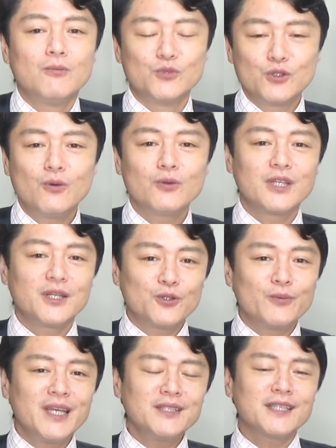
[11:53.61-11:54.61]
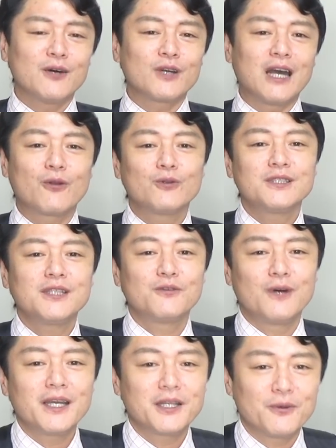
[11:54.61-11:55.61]
無論ネットベンチャーを軽んじてる
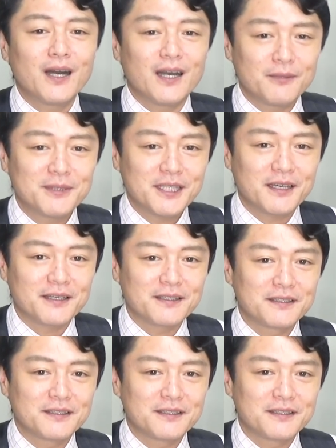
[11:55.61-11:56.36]
わけではありません。